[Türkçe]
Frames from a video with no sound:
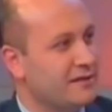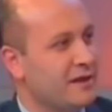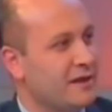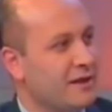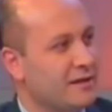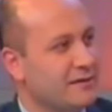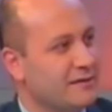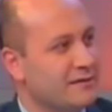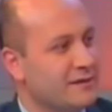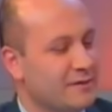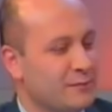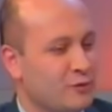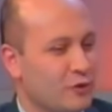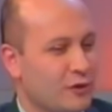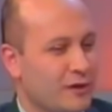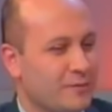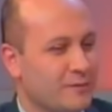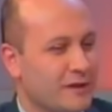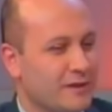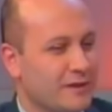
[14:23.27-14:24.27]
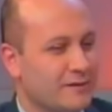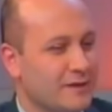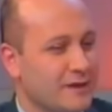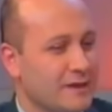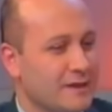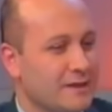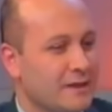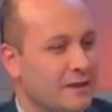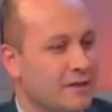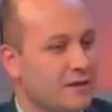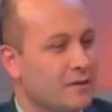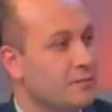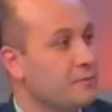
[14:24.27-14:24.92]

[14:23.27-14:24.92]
diye nitelendirdiğim dönemlerde